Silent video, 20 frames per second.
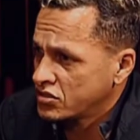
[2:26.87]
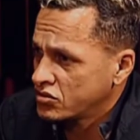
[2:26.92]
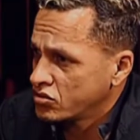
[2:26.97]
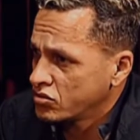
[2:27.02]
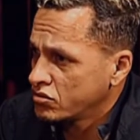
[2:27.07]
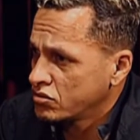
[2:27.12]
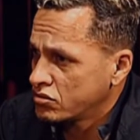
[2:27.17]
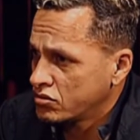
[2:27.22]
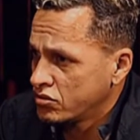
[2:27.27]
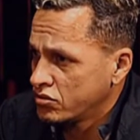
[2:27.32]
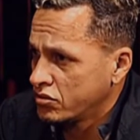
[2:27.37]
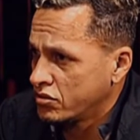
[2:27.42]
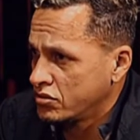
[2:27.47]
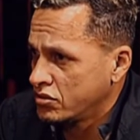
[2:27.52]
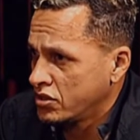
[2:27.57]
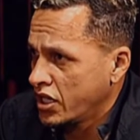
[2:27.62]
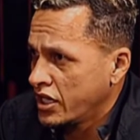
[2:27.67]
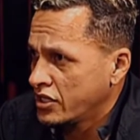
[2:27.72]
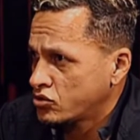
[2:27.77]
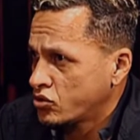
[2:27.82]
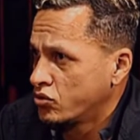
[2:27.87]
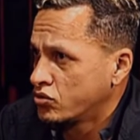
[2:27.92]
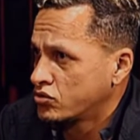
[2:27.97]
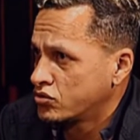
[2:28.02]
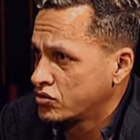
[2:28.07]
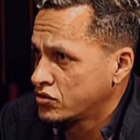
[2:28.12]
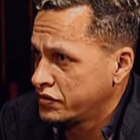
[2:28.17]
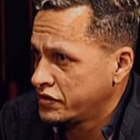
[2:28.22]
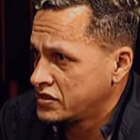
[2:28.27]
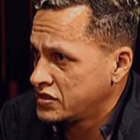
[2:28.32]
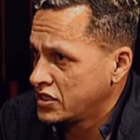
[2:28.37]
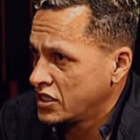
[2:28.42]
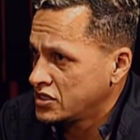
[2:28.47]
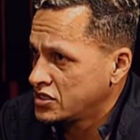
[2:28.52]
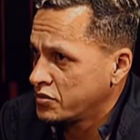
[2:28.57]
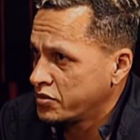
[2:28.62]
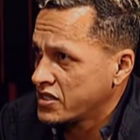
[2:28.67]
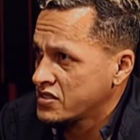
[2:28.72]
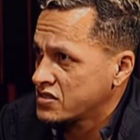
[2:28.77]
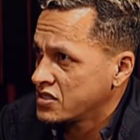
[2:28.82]
tudo. Tu, ninguém é tonto o
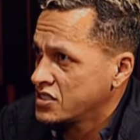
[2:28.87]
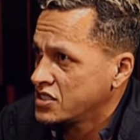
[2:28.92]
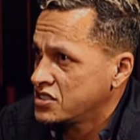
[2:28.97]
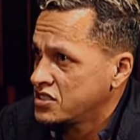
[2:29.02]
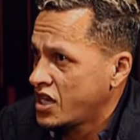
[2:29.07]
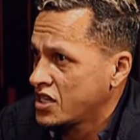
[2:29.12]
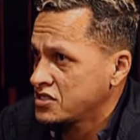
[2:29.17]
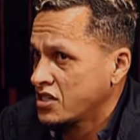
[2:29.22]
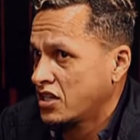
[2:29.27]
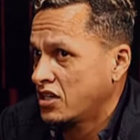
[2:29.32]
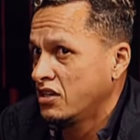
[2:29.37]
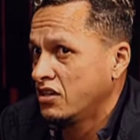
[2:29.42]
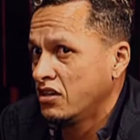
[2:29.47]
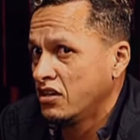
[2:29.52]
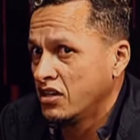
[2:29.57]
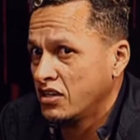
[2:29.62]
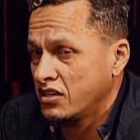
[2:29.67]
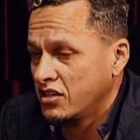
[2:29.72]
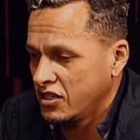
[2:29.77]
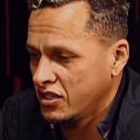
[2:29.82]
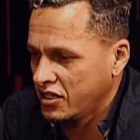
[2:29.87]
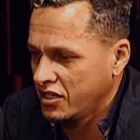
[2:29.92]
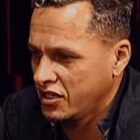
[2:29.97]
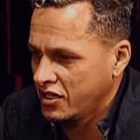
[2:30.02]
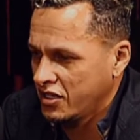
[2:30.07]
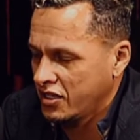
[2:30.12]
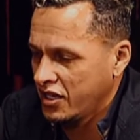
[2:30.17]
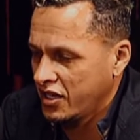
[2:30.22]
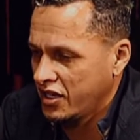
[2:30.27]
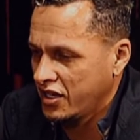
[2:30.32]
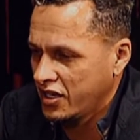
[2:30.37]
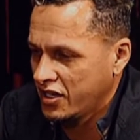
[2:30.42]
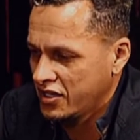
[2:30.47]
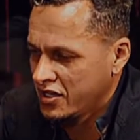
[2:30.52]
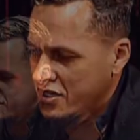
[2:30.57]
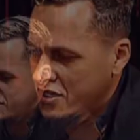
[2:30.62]
suficiente, né? porque se assim, a gente acha que, que é,